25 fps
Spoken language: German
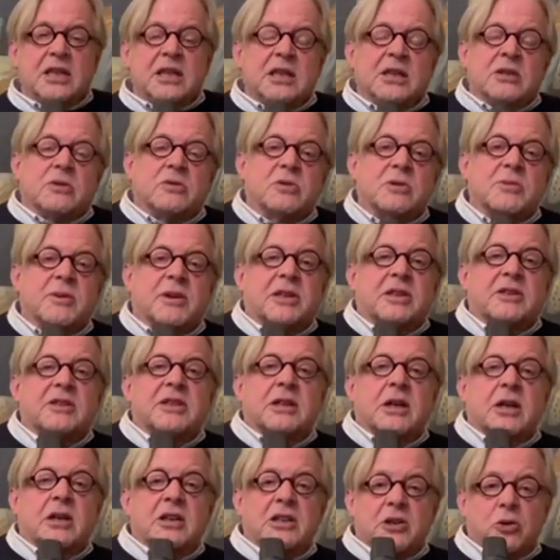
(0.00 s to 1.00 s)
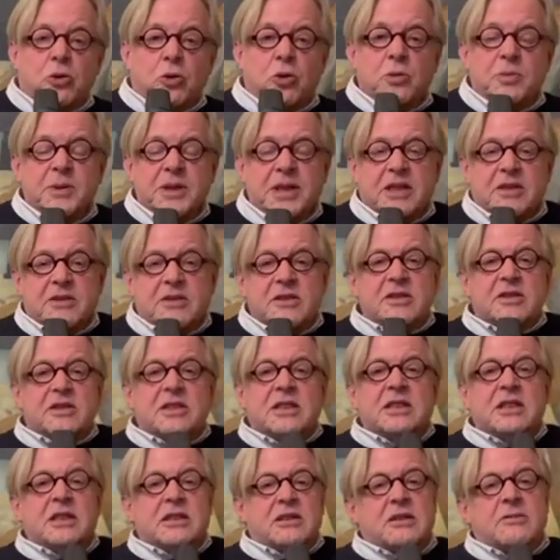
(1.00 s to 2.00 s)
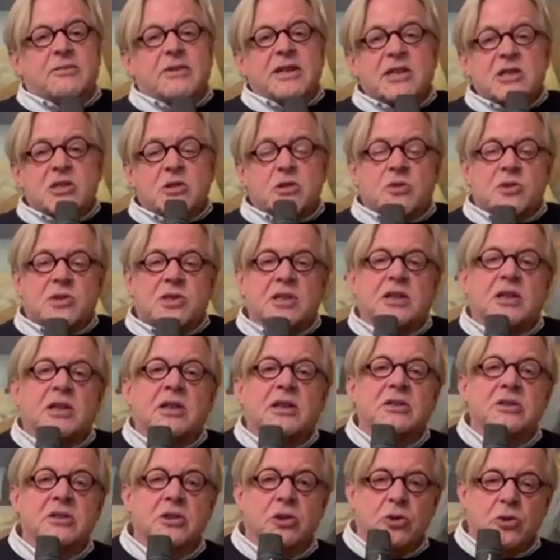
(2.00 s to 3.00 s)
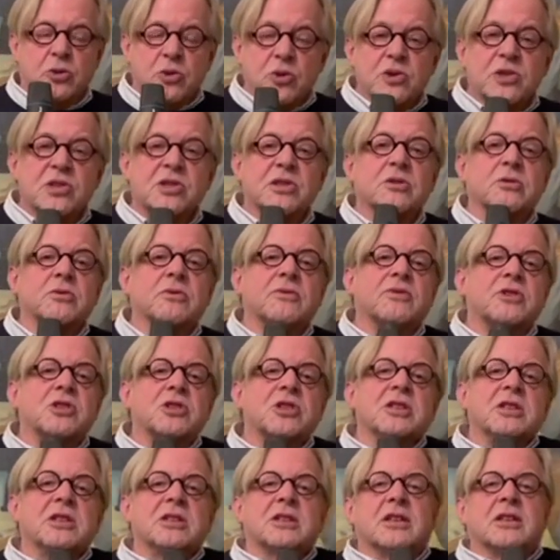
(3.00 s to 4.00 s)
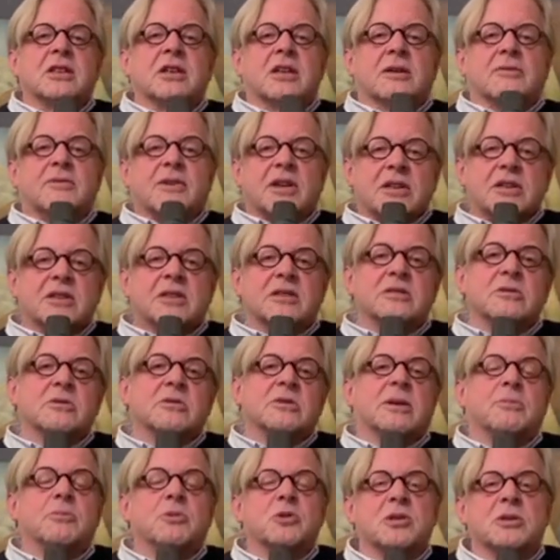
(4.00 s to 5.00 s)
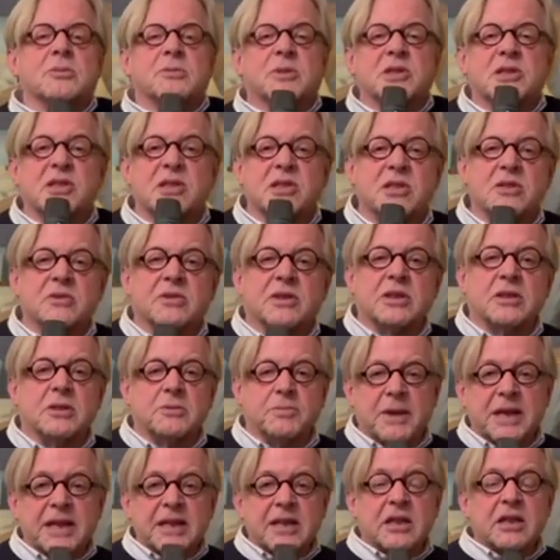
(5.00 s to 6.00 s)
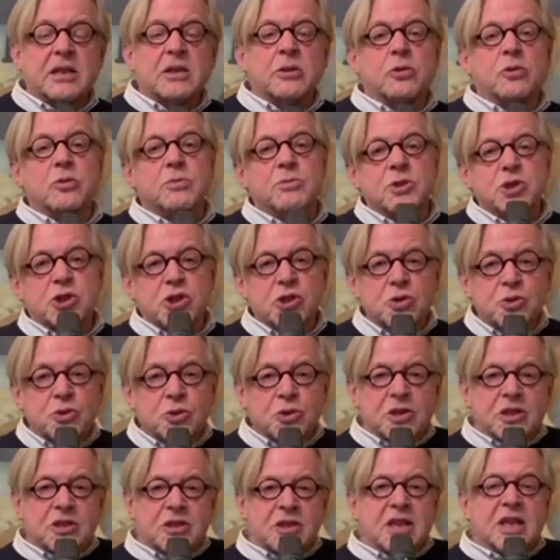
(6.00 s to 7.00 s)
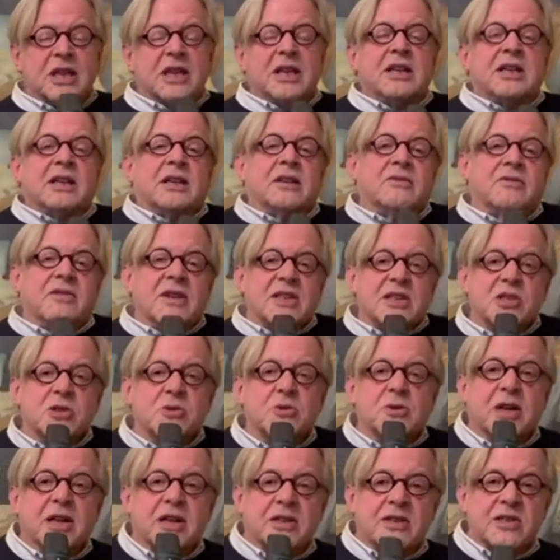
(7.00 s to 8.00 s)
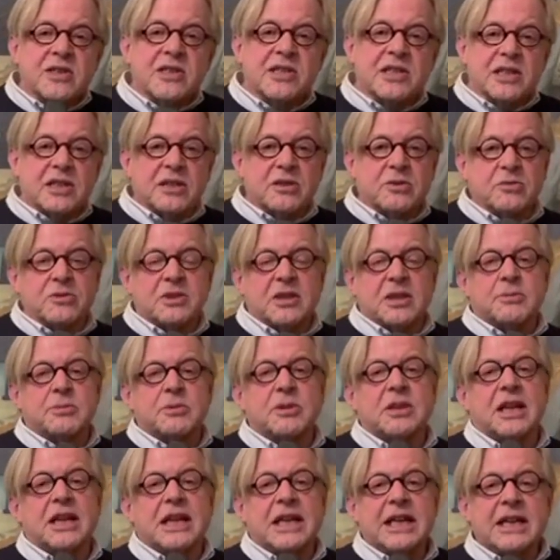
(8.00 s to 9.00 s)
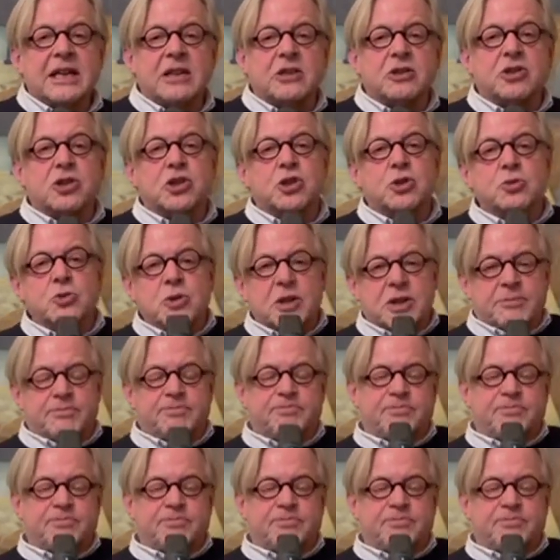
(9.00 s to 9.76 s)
und zwar an der Garderobe hatten die äh, Vestos in allen Größen und verschiedene Krawatten. Und da musste man sich so einen Bändel umschnüren, ein Vesto anziehen und eben Lederschuhe.